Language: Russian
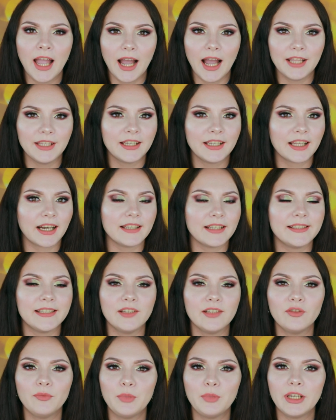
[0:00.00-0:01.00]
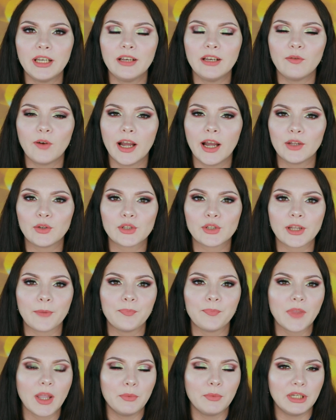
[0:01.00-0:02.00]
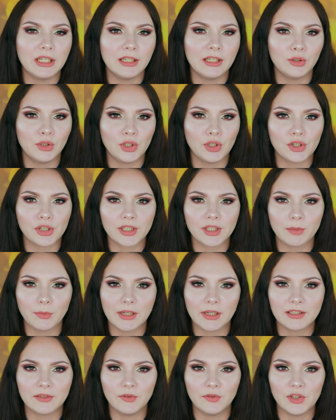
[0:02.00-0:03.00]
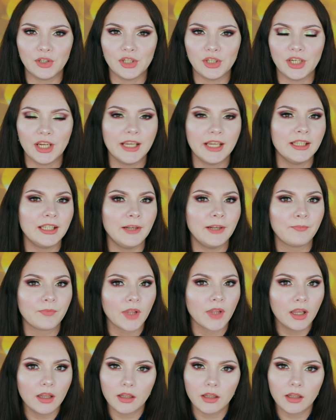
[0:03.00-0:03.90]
Они красиво переливаются при электрическом освещении,